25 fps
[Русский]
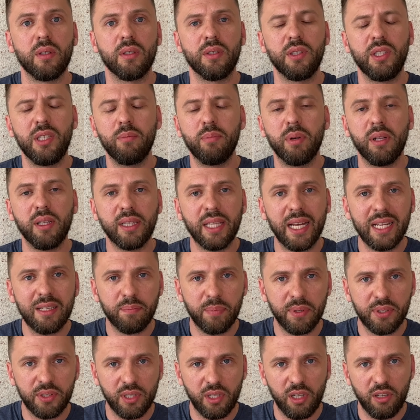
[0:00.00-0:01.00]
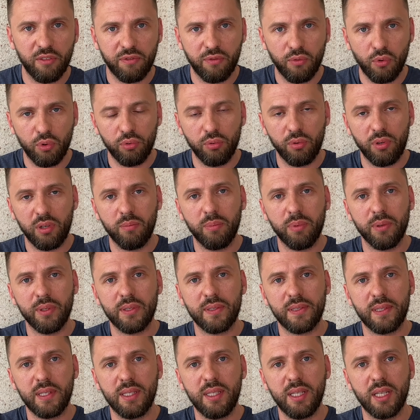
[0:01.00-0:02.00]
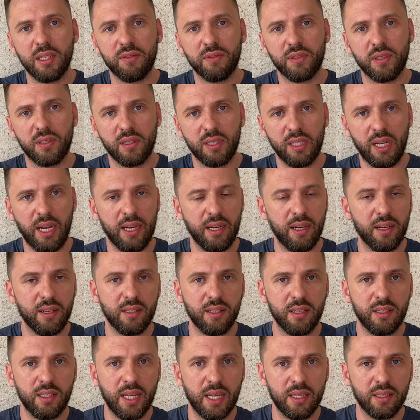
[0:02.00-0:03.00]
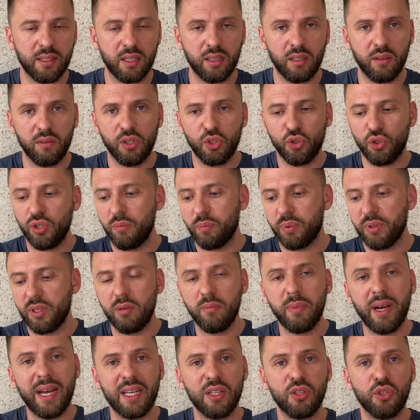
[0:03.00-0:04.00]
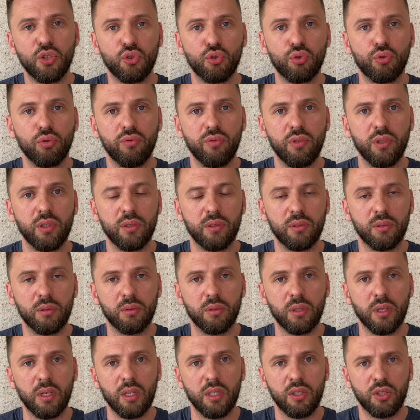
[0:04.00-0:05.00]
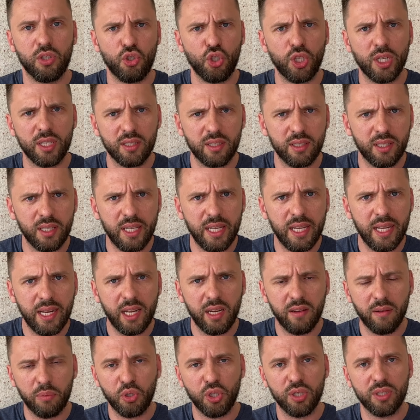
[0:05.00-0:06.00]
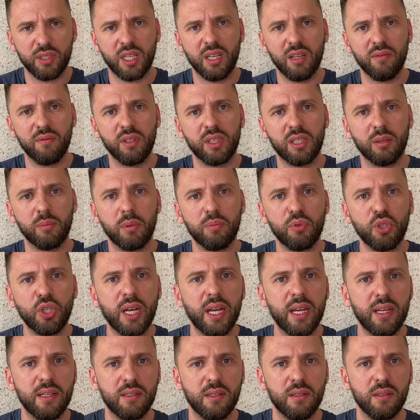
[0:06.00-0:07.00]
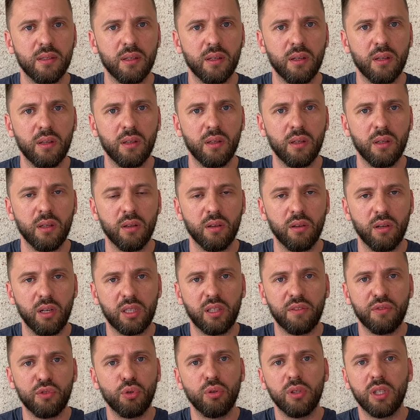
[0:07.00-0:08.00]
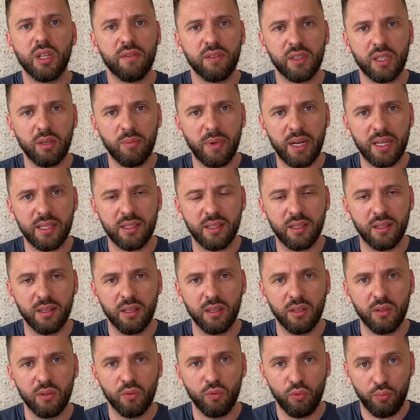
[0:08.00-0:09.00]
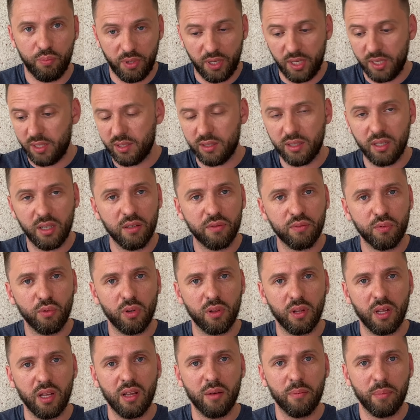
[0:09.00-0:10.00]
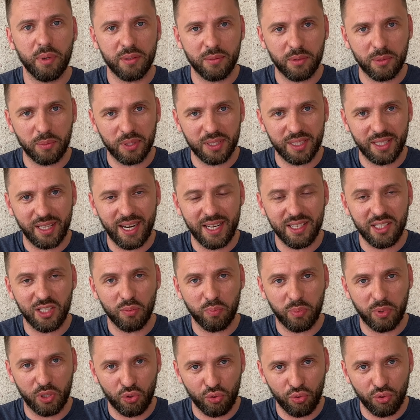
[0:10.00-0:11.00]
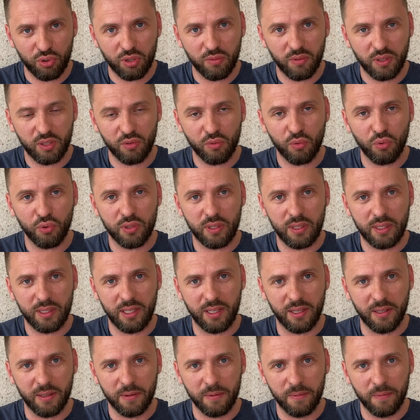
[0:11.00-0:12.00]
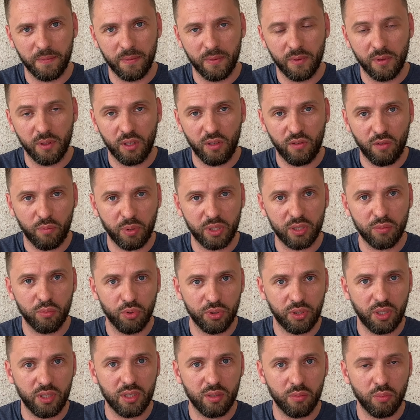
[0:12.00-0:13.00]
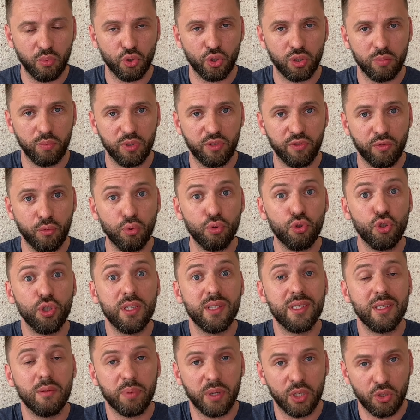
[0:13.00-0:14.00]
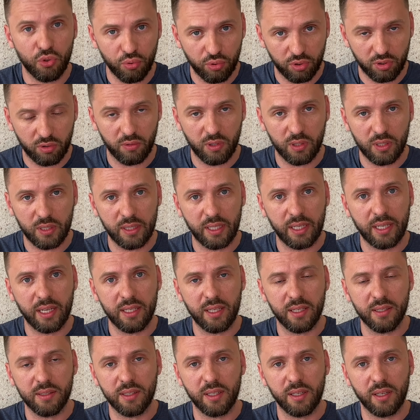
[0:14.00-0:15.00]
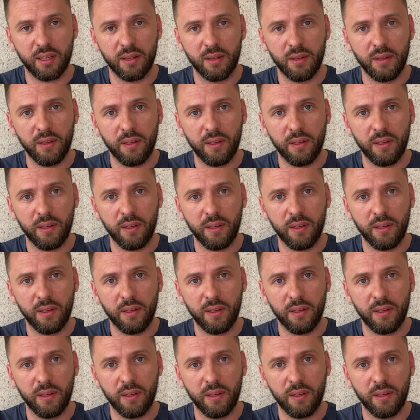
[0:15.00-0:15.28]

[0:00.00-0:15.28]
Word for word: не болтать по телефону, либо сидеть в социальных сетях, когда вы даже не понимаете, что вы э, сейчас съели и вообще с кем вы там общаетесь. Это все на автомате. Уберите телефон, постарайтесь почувствовать вкус еды. И вы посмотрите, может быть, вкус жизни почувствуете наконец-таки.